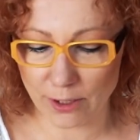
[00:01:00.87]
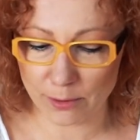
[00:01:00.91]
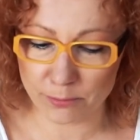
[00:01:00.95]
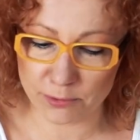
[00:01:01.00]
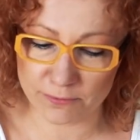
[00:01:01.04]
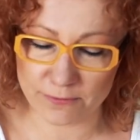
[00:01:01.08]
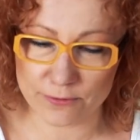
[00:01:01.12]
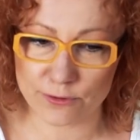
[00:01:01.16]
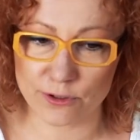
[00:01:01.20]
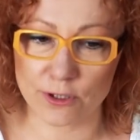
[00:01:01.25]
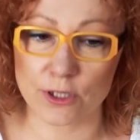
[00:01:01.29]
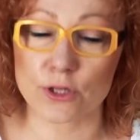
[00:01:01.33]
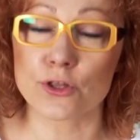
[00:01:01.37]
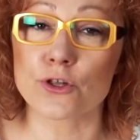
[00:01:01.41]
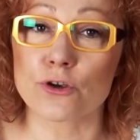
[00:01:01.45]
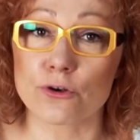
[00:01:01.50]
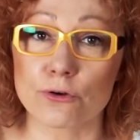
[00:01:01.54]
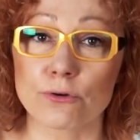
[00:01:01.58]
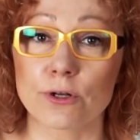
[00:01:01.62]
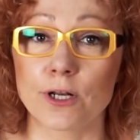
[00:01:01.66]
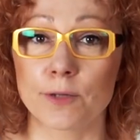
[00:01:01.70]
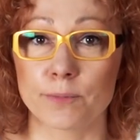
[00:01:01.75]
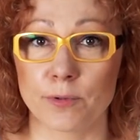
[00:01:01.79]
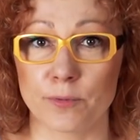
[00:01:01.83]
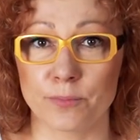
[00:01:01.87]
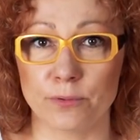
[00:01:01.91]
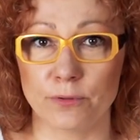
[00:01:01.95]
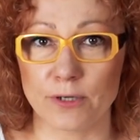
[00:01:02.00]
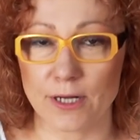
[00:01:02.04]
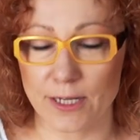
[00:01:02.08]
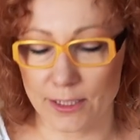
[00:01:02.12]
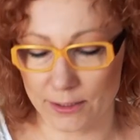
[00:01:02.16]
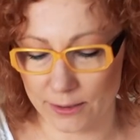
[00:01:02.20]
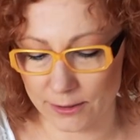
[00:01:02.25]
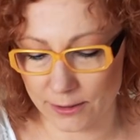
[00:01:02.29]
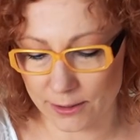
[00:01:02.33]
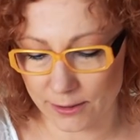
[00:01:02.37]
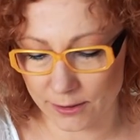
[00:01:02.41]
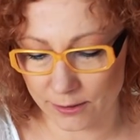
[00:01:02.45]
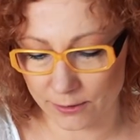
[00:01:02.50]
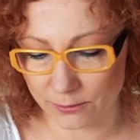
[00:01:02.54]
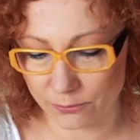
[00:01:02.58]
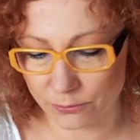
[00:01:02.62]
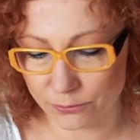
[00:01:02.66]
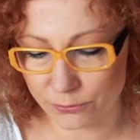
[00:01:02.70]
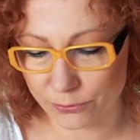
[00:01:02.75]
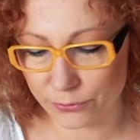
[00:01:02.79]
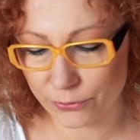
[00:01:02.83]
albo właściwie ciągle popularne na
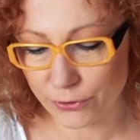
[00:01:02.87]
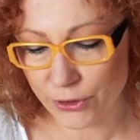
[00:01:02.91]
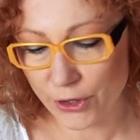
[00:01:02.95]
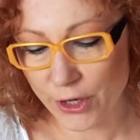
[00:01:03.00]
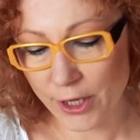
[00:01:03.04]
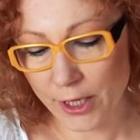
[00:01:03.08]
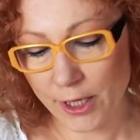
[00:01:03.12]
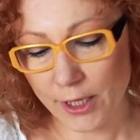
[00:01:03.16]
rynku.